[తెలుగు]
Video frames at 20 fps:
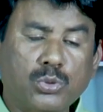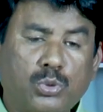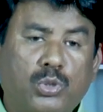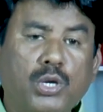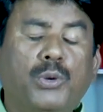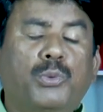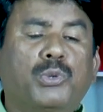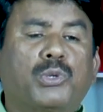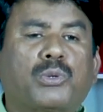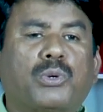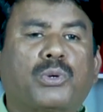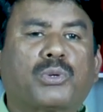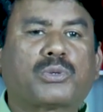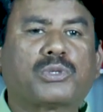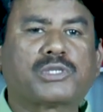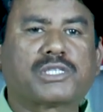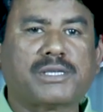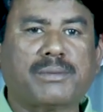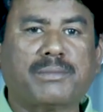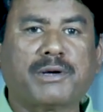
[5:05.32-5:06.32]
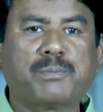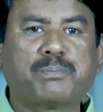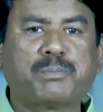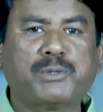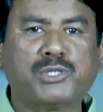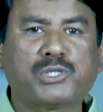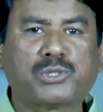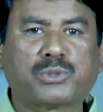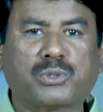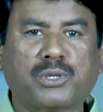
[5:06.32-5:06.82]
దేవుడి కొరకు
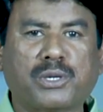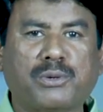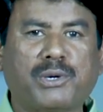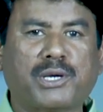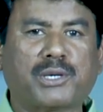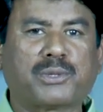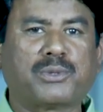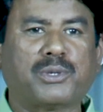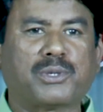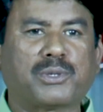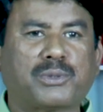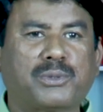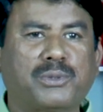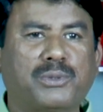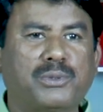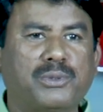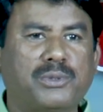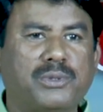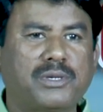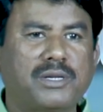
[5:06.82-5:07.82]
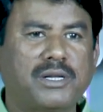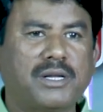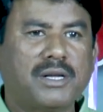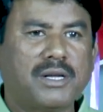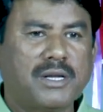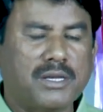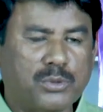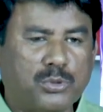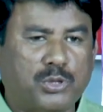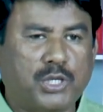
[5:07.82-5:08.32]
సమర్పించుకున్న వారి కొరకు
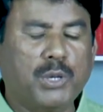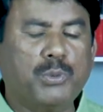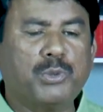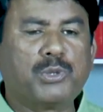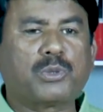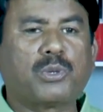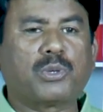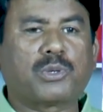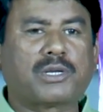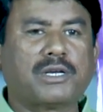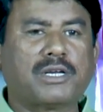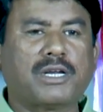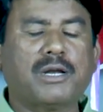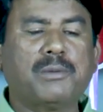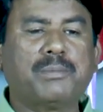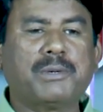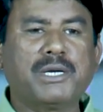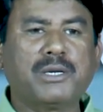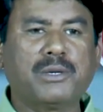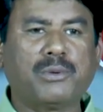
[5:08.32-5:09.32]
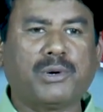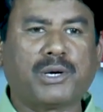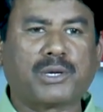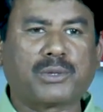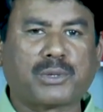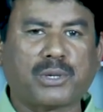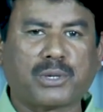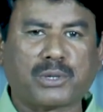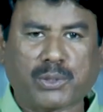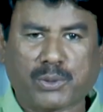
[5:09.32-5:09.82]
దేవుడి కొరకు నిలబడిన వారి
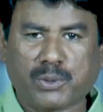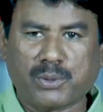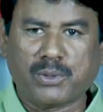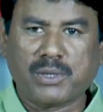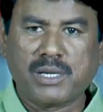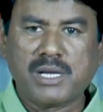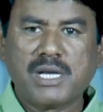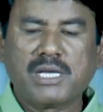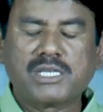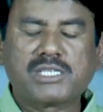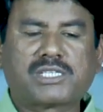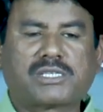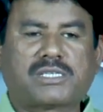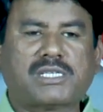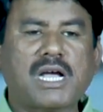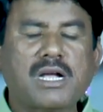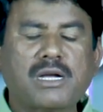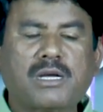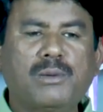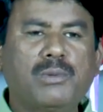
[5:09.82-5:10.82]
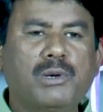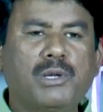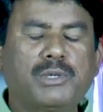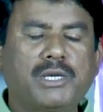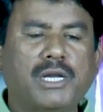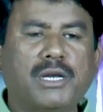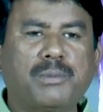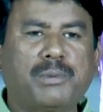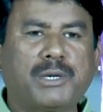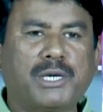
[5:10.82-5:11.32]
కొరకు సంఘంలో
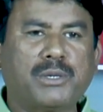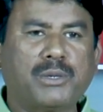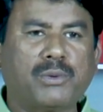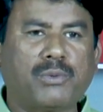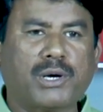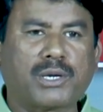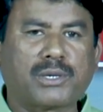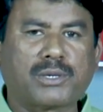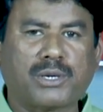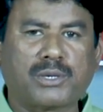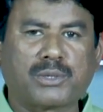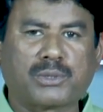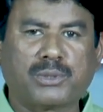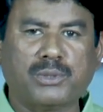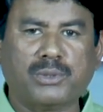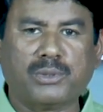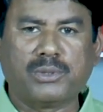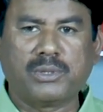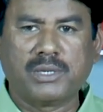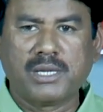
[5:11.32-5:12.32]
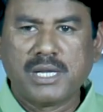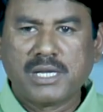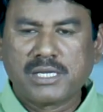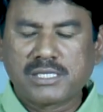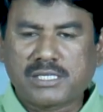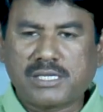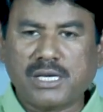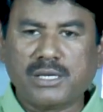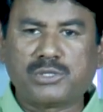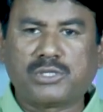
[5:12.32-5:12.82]
నిలబడిన వారి కొరకు
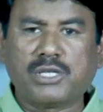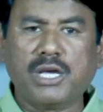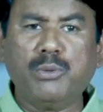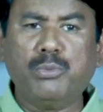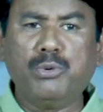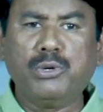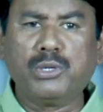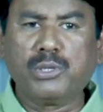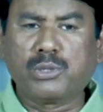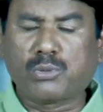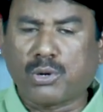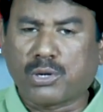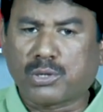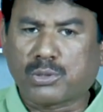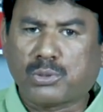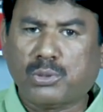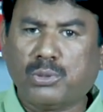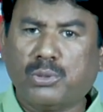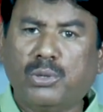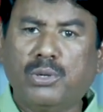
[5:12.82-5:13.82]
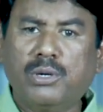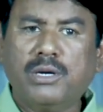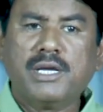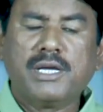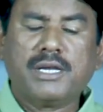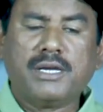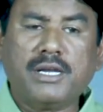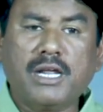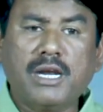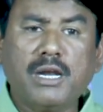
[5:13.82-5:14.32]
దేవుడి కొరకు
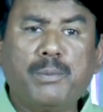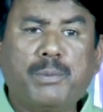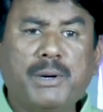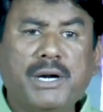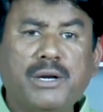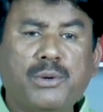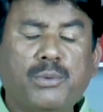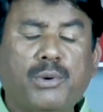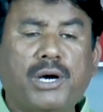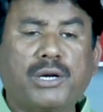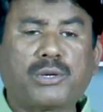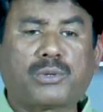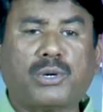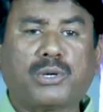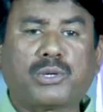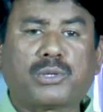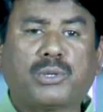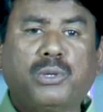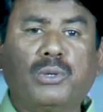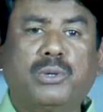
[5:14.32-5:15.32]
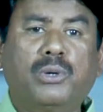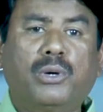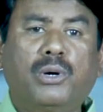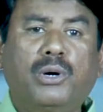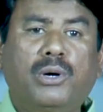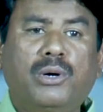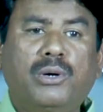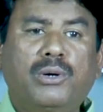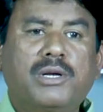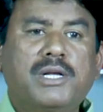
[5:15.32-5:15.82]
నిలబడిన వారి కొరకు
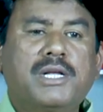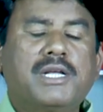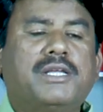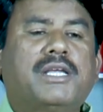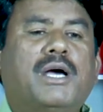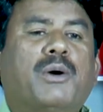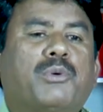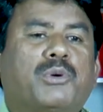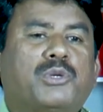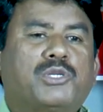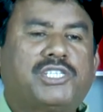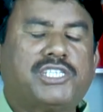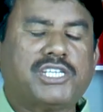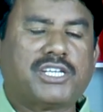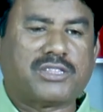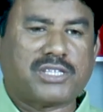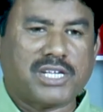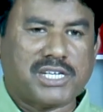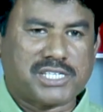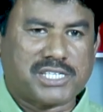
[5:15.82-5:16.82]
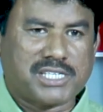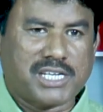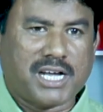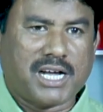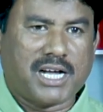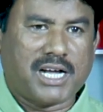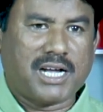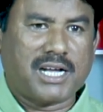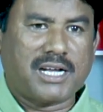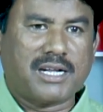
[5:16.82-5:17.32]
ఎవరు వచ్చారు తెలుసా
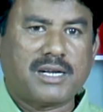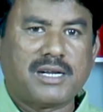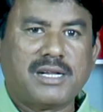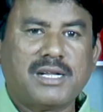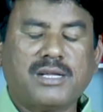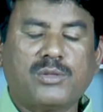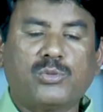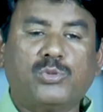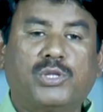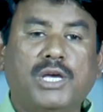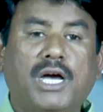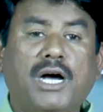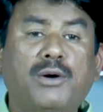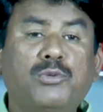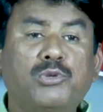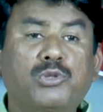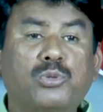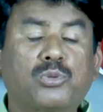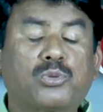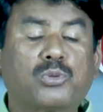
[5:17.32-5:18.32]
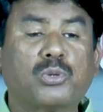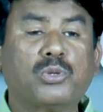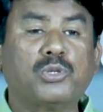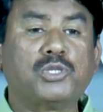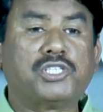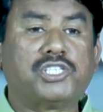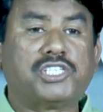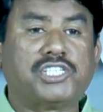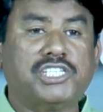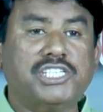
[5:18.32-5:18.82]
దేవదూతలు
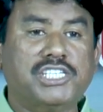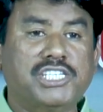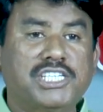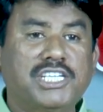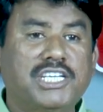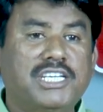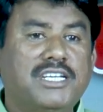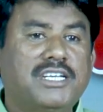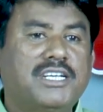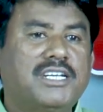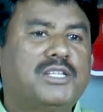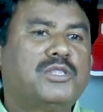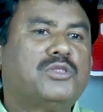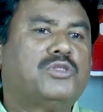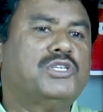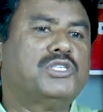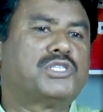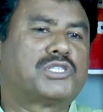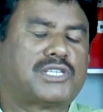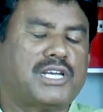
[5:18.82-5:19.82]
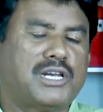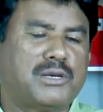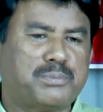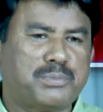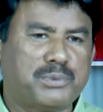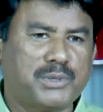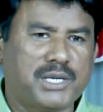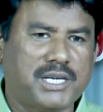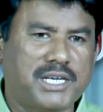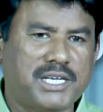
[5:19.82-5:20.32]
వచ్చి
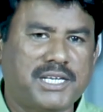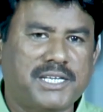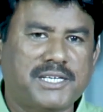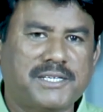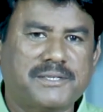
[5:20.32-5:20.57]
తీసుకెళ్ళిపోయారు